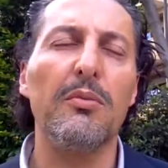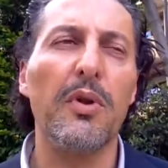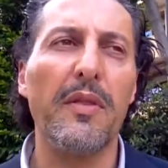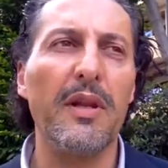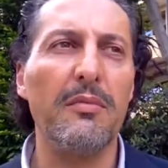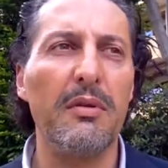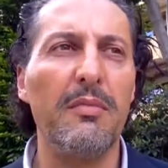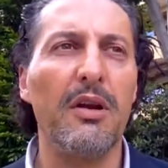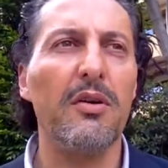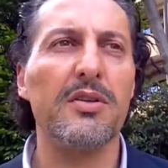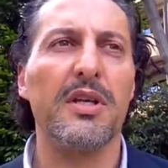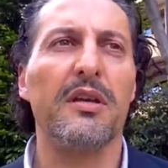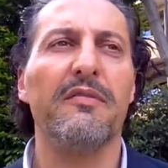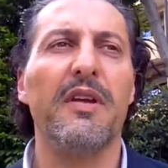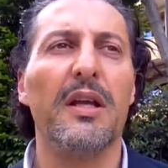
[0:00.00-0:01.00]
una delle prime
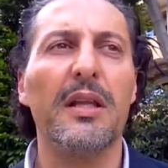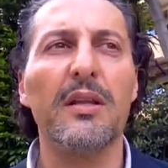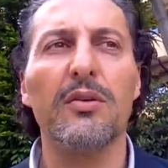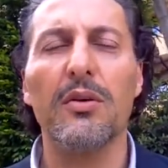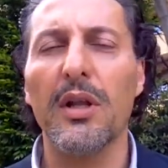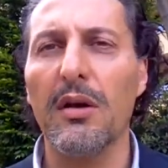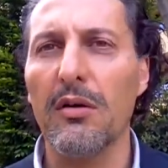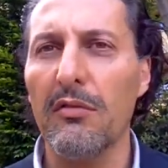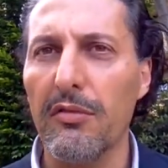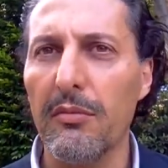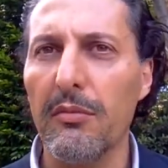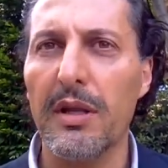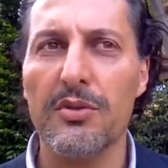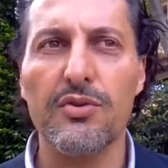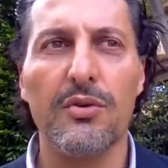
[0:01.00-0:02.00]
cose che viene detto è che la
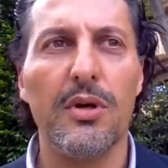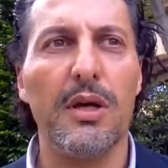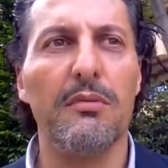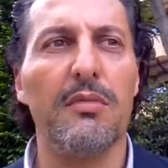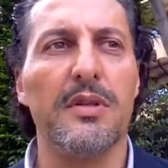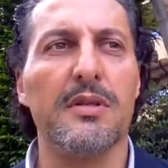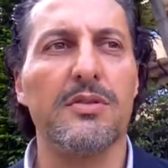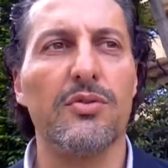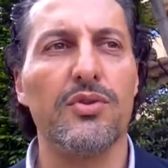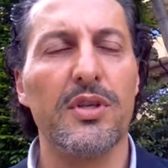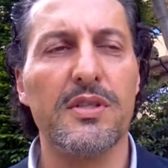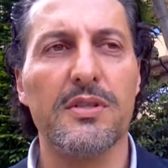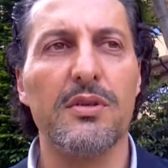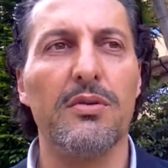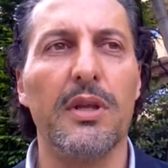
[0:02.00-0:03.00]
Confommercio è
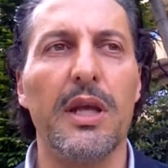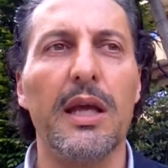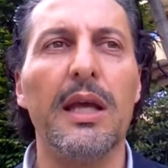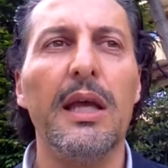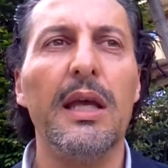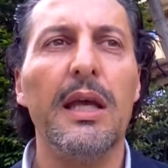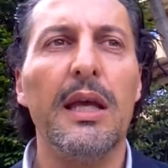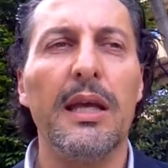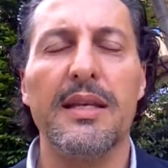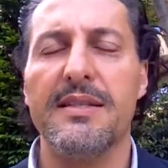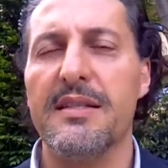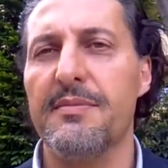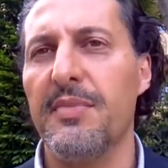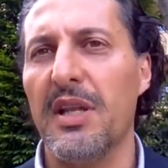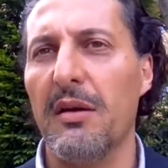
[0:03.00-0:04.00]
un'associazione
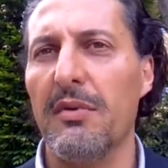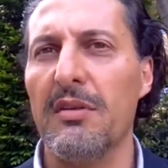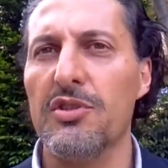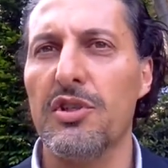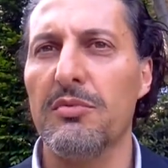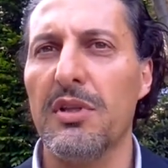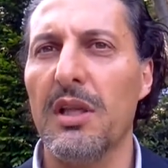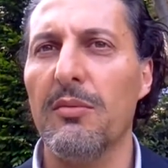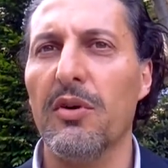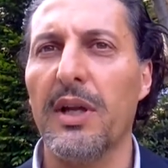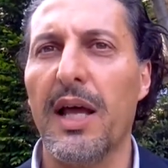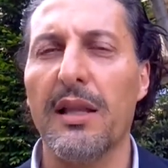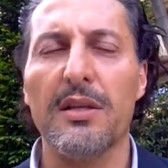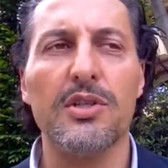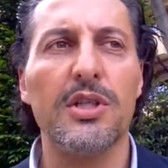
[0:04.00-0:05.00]
che si ispira a principi
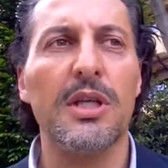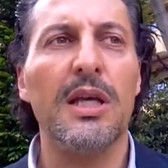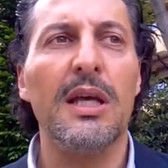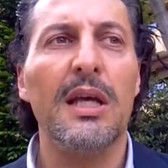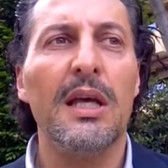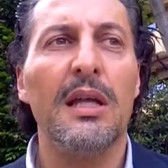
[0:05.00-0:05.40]
democratici.